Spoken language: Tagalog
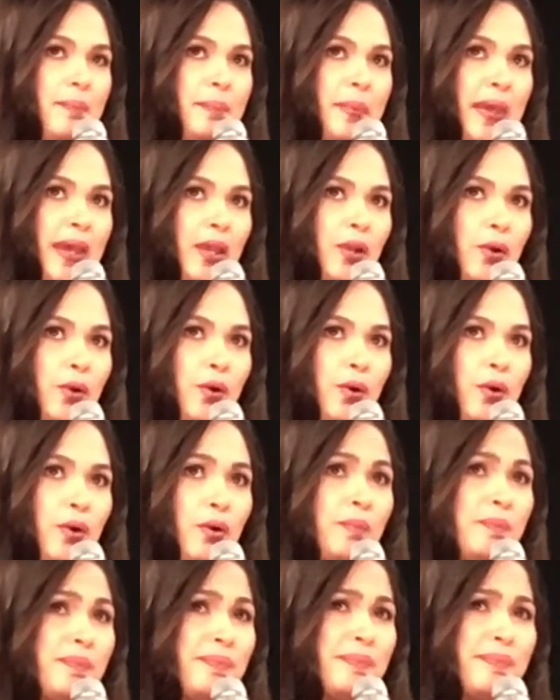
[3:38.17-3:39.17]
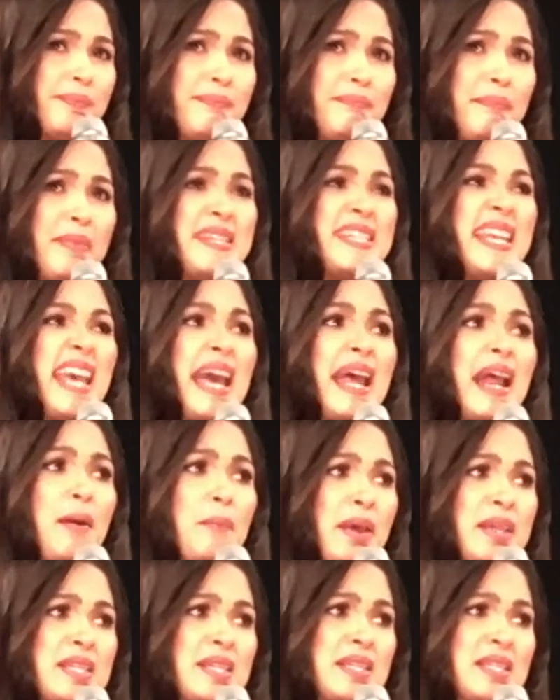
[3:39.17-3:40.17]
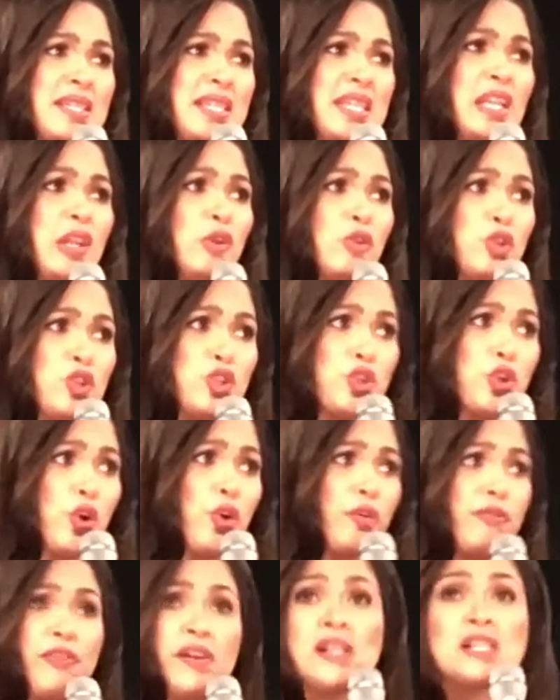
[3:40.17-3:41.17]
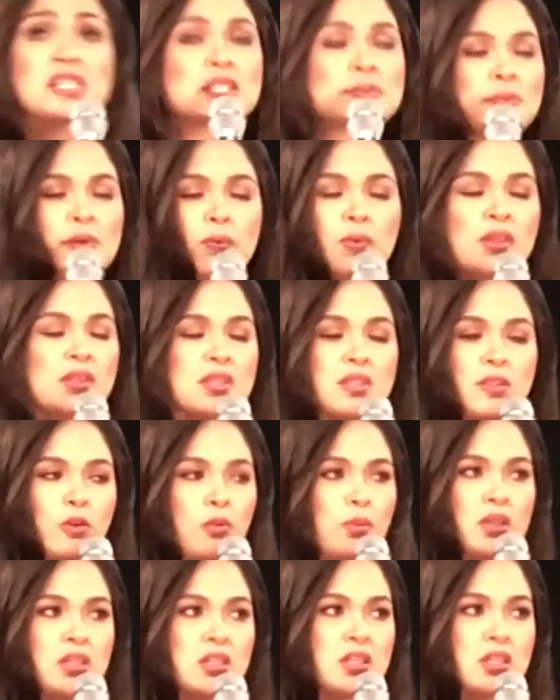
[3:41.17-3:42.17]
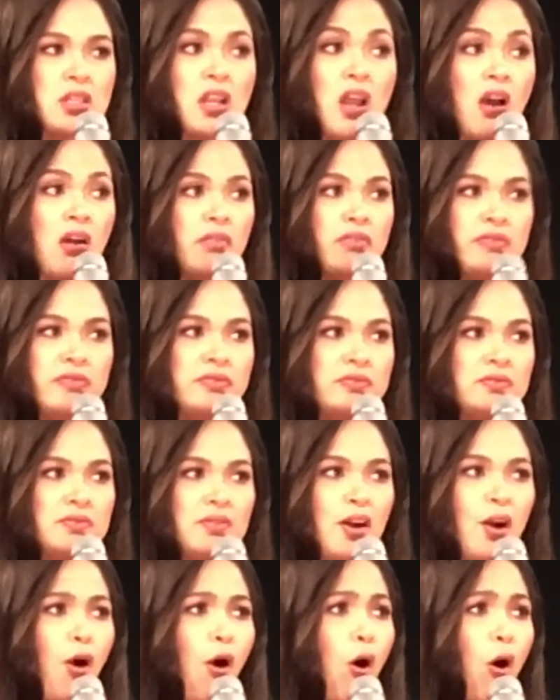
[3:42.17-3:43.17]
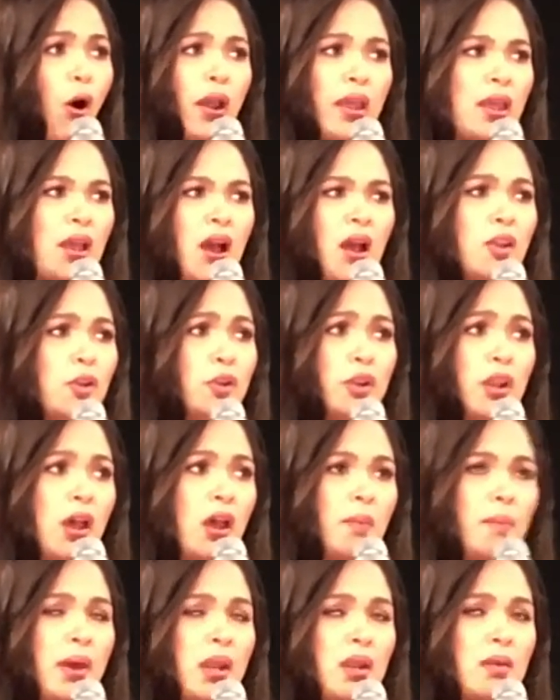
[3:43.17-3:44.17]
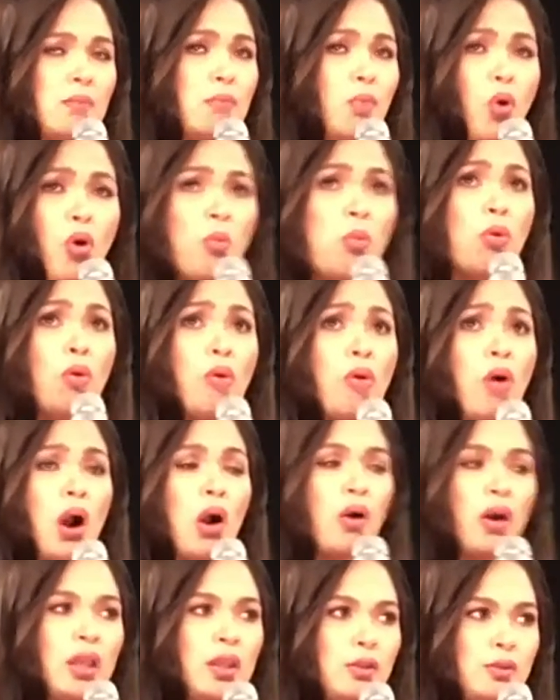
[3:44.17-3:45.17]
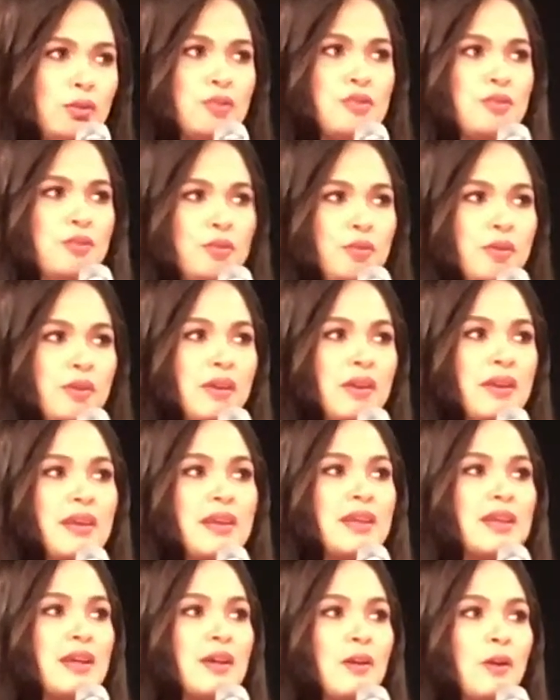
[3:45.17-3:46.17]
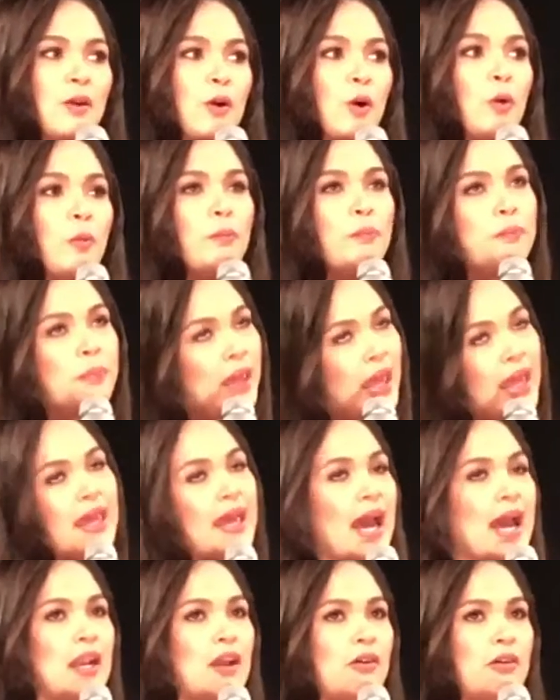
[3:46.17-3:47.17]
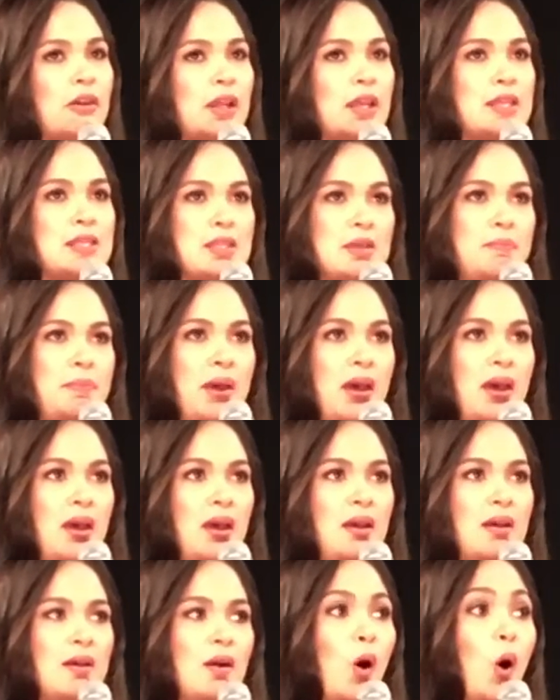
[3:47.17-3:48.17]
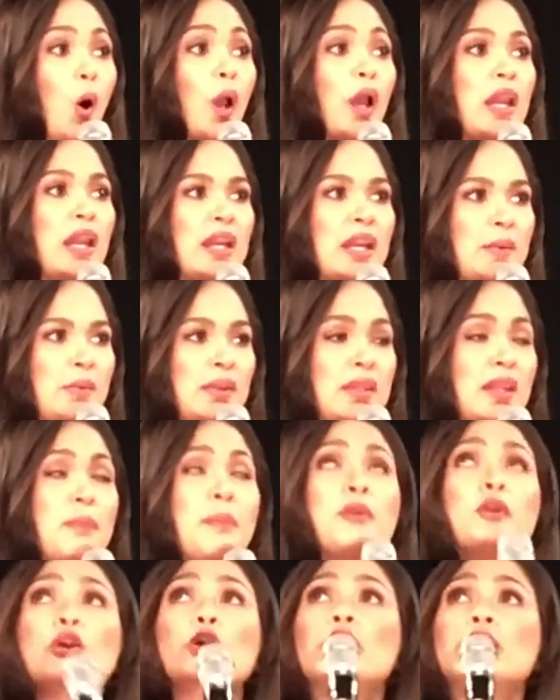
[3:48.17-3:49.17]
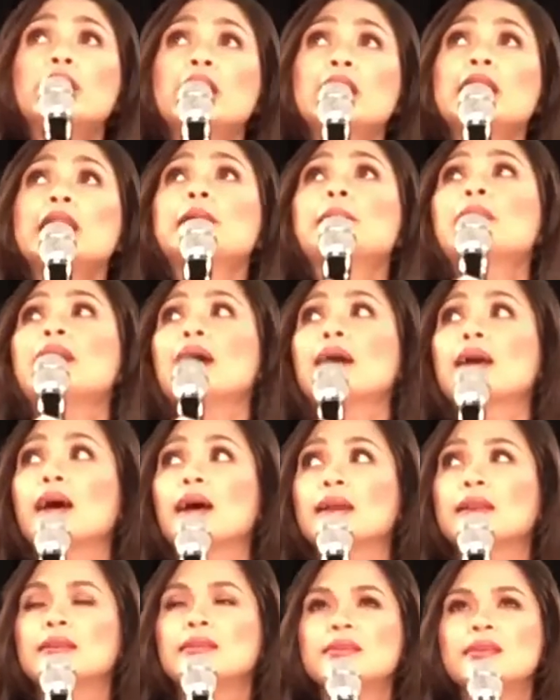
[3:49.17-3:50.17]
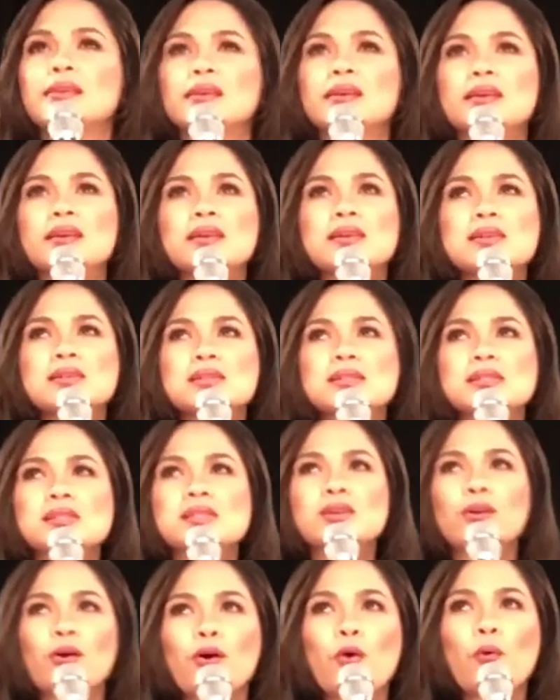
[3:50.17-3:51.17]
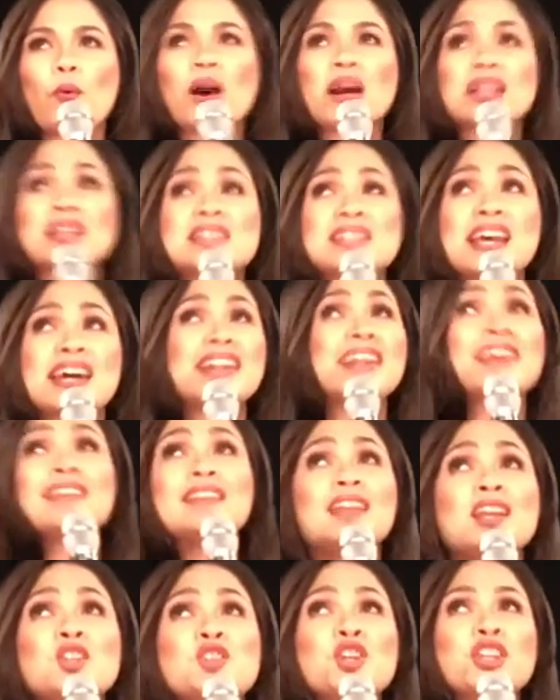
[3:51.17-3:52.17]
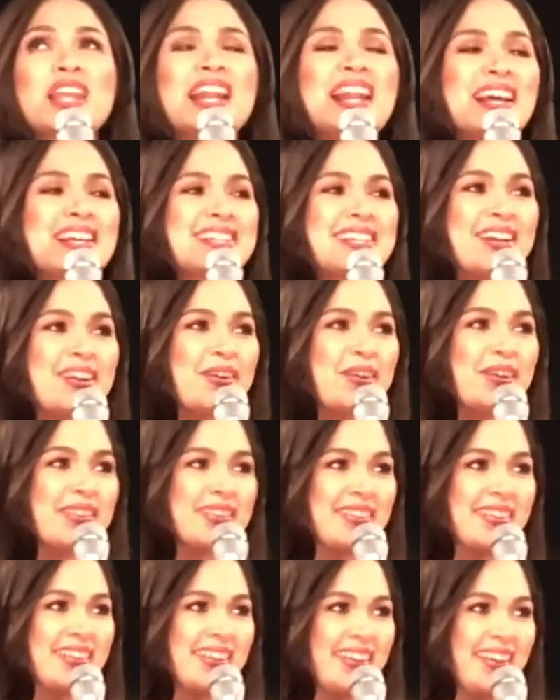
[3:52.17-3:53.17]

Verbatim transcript: Pero, masaya, mas, si Lucho fills me with so much love. Okay, ano na, parang buong-buo ako kay Lucho. Kung binayaan ako ng isa pa, okay lang naman din. Pero Lord, hindi naman agad. So, wag sanang digital ang sagot.